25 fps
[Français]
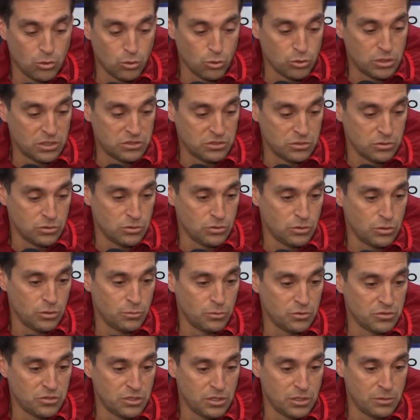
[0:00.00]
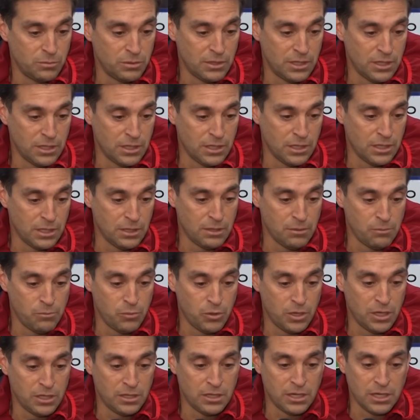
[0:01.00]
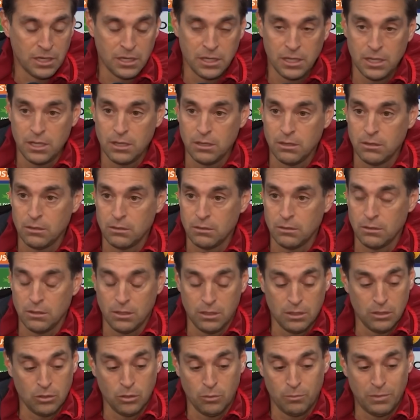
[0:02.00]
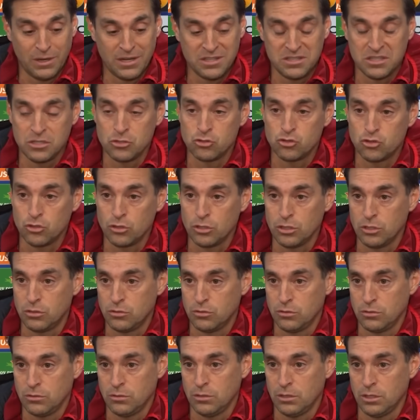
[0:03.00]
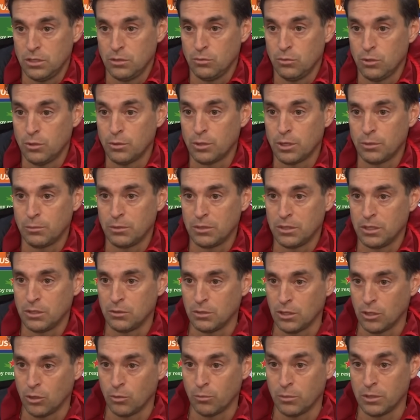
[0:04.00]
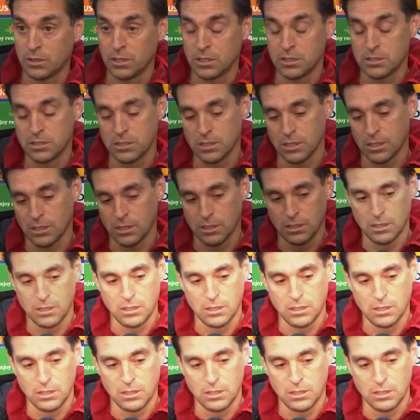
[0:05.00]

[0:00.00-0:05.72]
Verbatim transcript: club está haciendo todo lo posible para que puedan estar aquí. Eh, nos parece insólito, eh, vuelvo a repetir, una competencia